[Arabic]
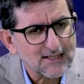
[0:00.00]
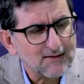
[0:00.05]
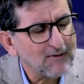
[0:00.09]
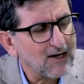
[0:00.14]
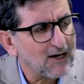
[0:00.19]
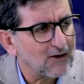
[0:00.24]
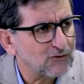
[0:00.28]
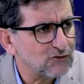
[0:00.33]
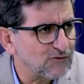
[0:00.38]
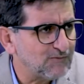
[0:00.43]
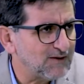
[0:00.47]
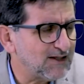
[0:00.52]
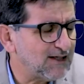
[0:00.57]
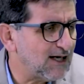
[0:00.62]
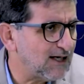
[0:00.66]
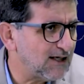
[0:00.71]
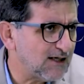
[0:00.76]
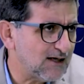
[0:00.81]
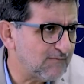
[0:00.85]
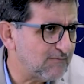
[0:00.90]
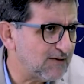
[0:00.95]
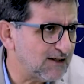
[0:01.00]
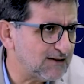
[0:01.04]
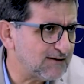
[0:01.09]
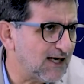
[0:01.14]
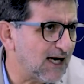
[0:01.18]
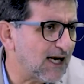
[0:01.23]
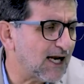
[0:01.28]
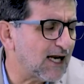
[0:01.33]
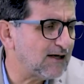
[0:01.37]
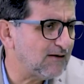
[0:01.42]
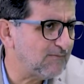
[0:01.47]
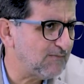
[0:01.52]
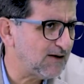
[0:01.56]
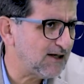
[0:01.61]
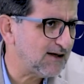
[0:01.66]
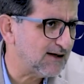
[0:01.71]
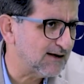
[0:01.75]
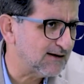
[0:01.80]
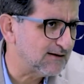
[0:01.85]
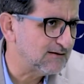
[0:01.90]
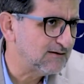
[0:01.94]
7 و8 هي ماده
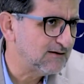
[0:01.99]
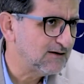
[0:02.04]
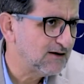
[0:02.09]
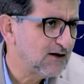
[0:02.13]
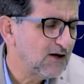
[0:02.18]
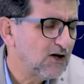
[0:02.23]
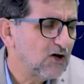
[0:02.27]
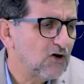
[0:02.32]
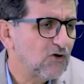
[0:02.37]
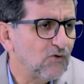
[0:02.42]
قيميه طيب